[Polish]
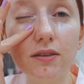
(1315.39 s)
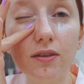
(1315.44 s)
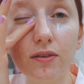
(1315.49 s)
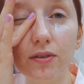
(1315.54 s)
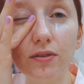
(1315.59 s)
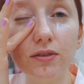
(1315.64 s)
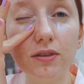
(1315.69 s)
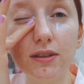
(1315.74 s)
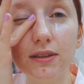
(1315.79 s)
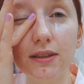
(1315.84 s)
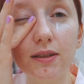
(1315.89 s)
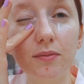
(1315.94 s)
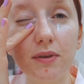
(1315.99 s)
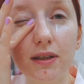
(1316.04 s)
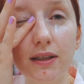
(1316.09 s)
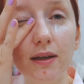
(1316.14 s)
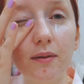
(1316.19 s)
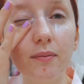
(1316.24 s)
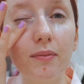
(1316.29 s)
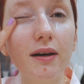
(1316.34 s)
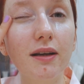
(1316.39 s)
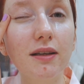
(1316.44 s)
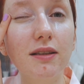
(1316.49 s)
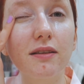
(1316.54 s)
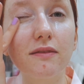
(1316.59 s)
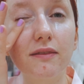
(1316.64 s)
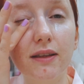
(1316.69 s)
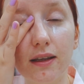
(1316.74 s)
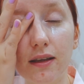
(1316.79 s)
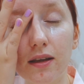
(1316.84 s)
to on się zamienia
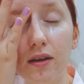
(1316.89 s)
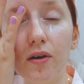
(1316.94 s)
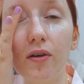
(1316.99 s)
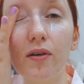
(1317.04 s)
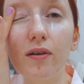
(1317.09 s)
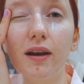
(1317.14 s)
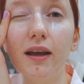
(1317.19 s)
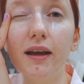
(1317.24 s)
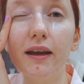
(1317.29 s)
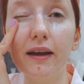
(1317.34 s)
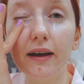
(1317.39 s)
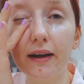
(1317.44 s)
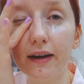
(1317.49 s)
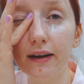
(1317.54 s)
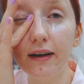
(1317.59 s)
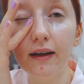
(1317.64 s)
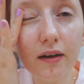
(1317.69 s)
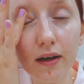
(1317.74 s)
bardziej w taki olejek.